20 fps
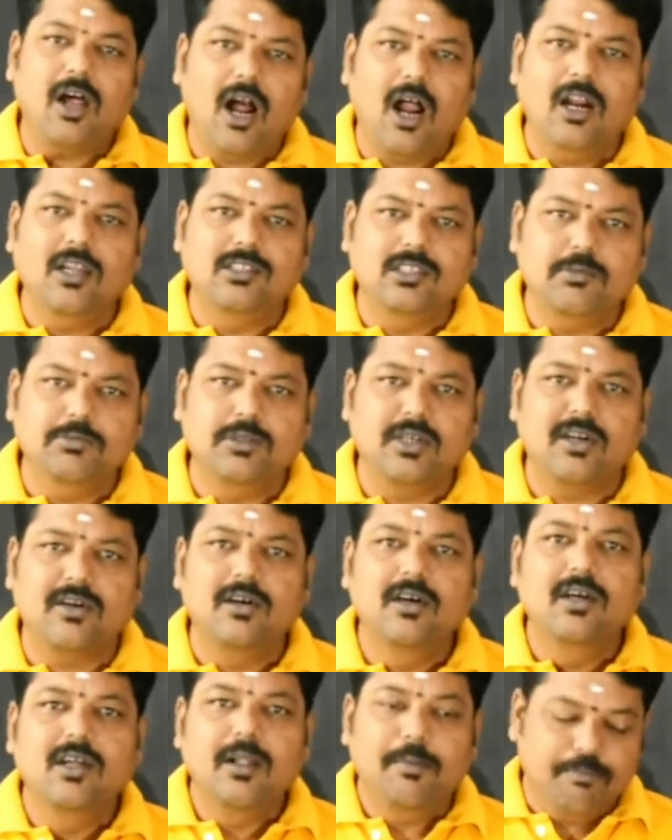நாலு சப்ஜெக்ட்
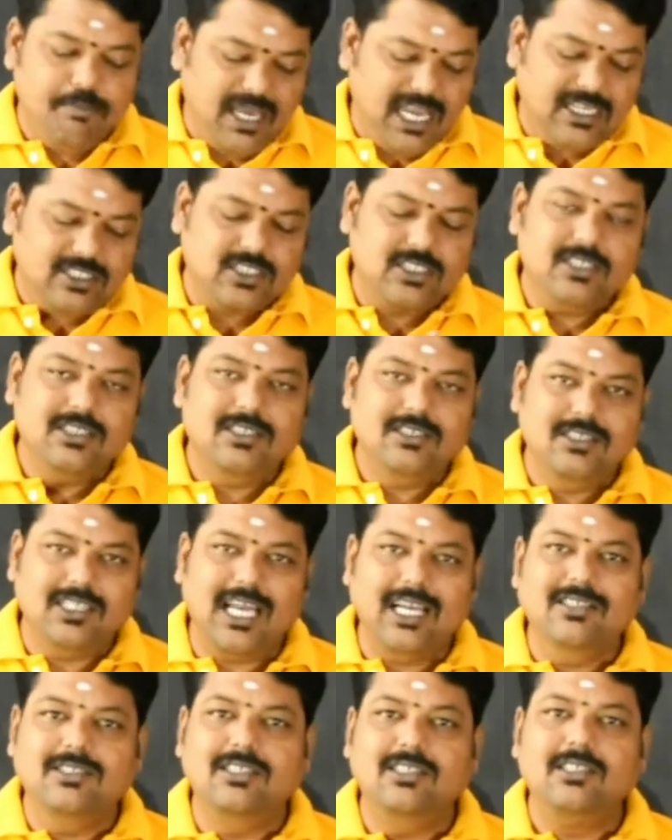மேத்ஸ்
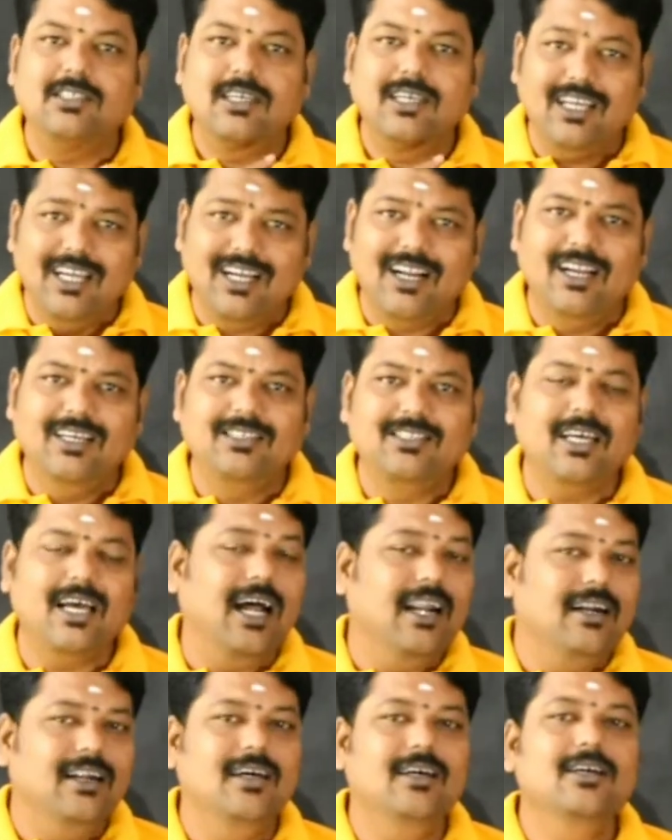சயின்ஸ் இங்கிலீஷ்
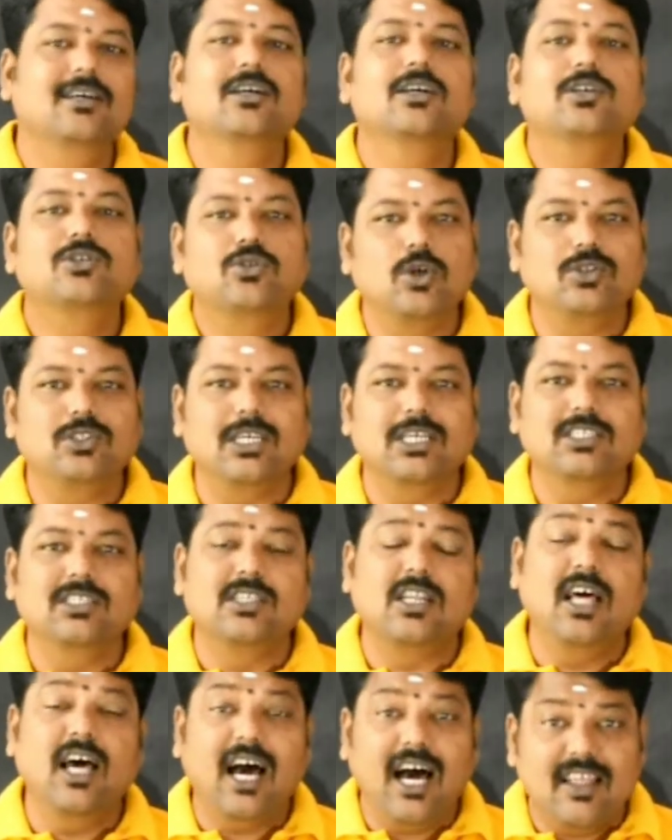அண்டு சோசியல்
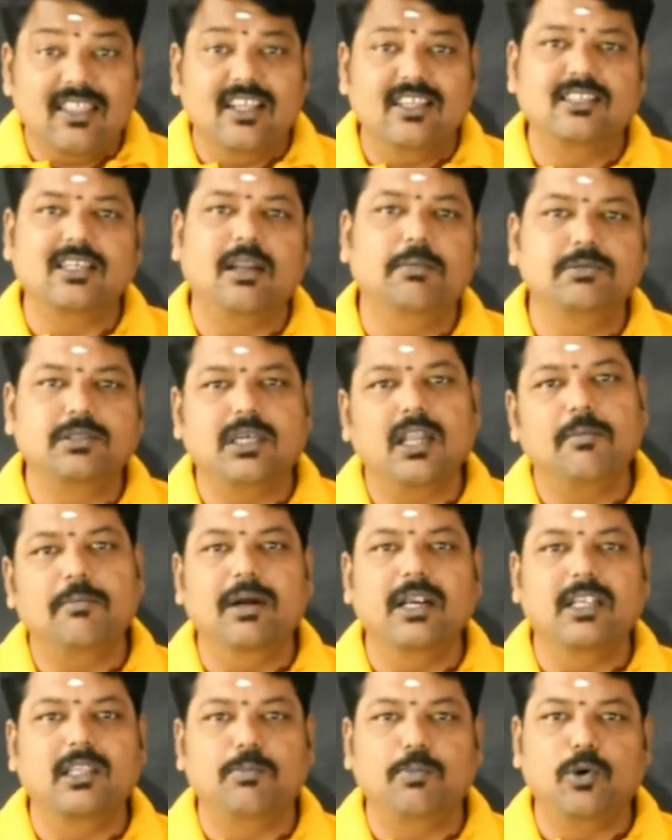சயின்ஸில் அந்த சிலபஸ் தான் நம்ம
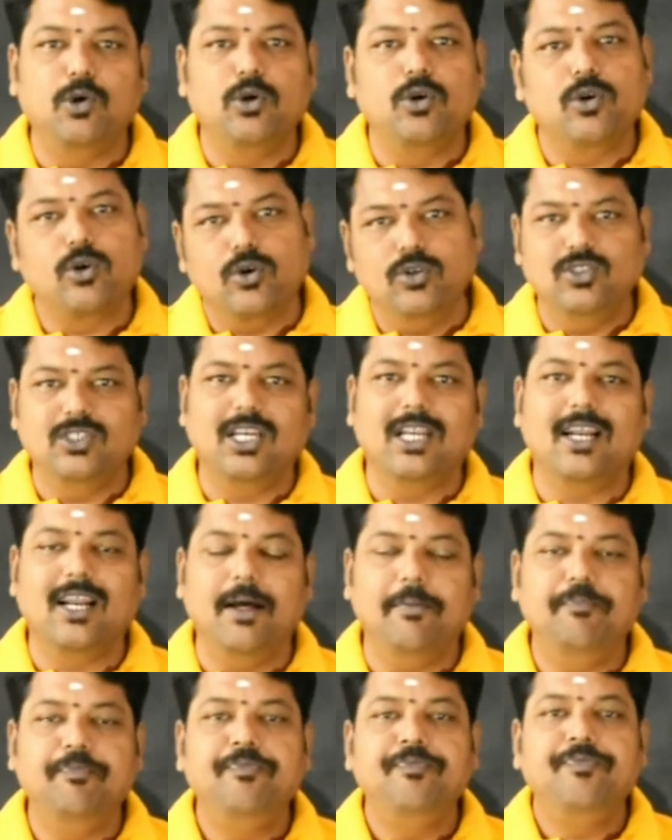எடுத்து போட்டுருக்கோம் சரிங்களா
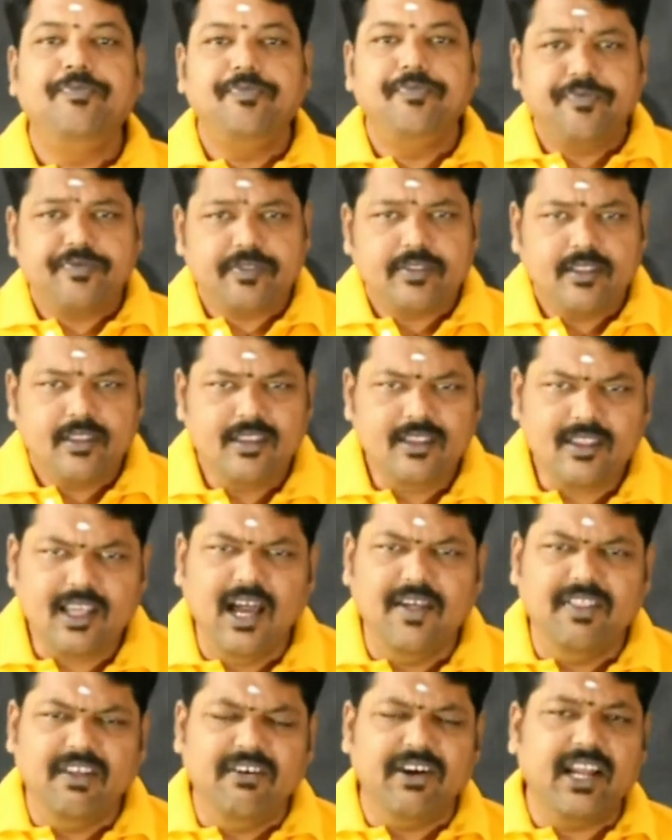
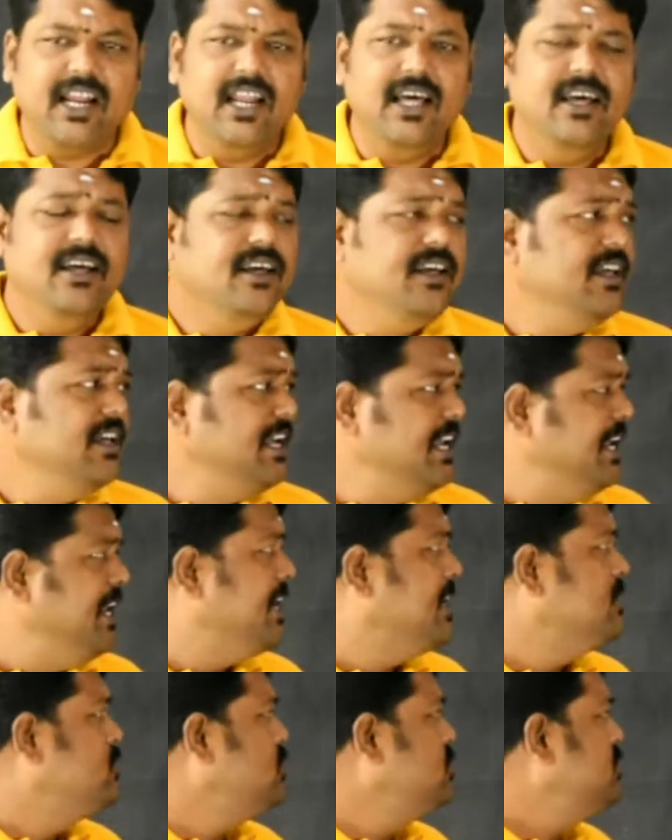அந்த வகையில்
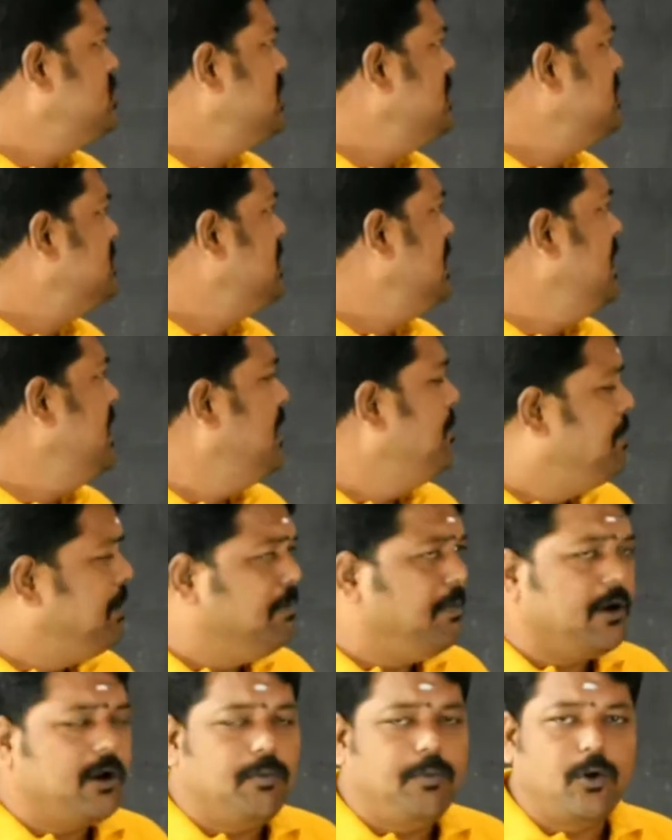இன்றைக்கி சோசியல் சயின்ஸில் எப்படி
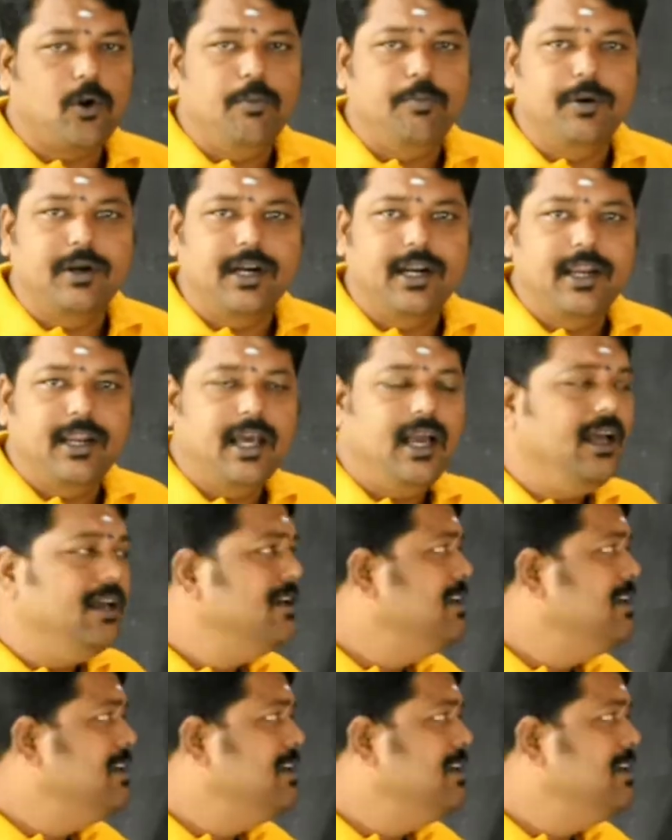பார்க்க போகிறோம் அப்படின்னு கேட்டிங்கன்னா